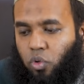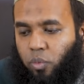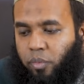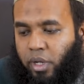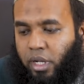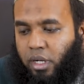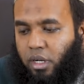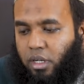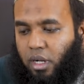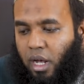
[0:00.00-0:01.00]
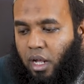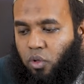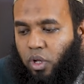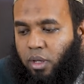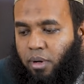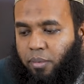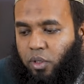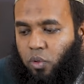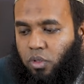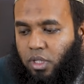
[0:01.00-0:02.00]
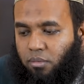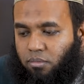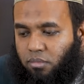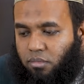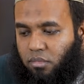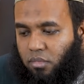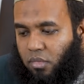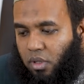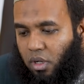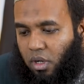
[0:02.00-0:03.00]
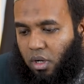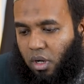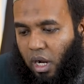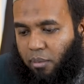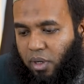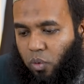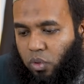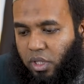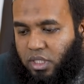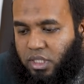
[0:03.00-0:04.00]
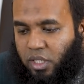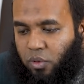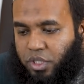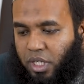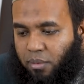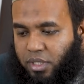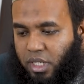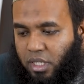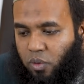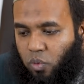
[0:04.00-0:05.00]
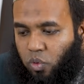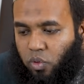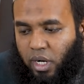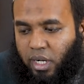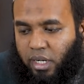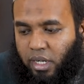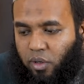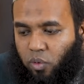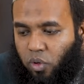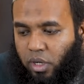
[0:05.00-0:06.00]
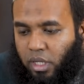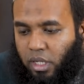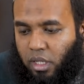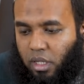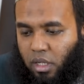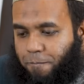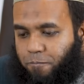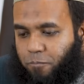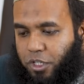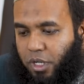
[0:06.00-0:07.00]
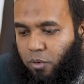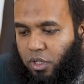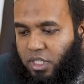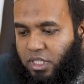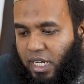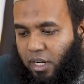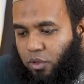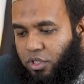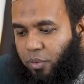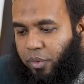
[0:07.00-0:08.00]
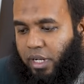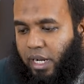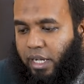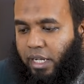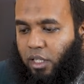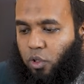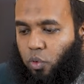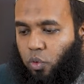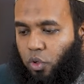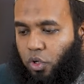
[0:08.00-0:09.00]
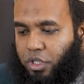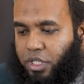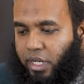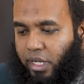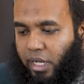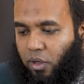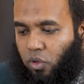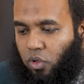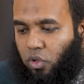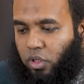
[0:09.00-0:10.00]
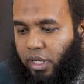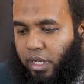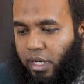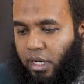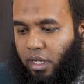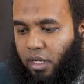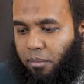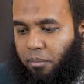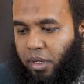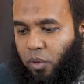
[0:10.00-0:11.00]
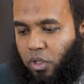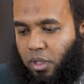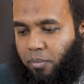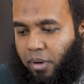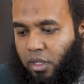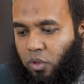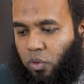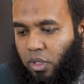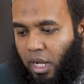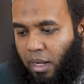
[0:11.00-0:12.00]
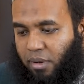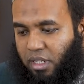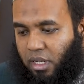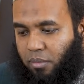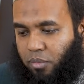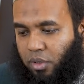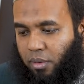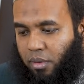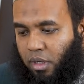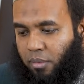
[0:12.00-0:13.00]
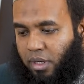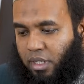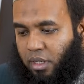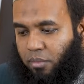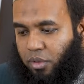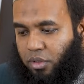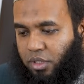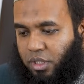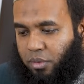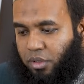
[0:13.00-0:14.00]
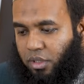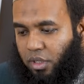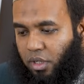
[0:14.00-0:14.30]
কোনো মেয়ের হাতও এইভাবেই ধরতাম আমার অতীত জেনেও সে আমার সাথে কোনো রাগারেগেও করেনি সে বলেছে যা করেছে বিয়ের আগে কিন্তু সে এগুলো থেকে বের হতে পারত না আমার দাম্প আমার দাম্পত্য জীবন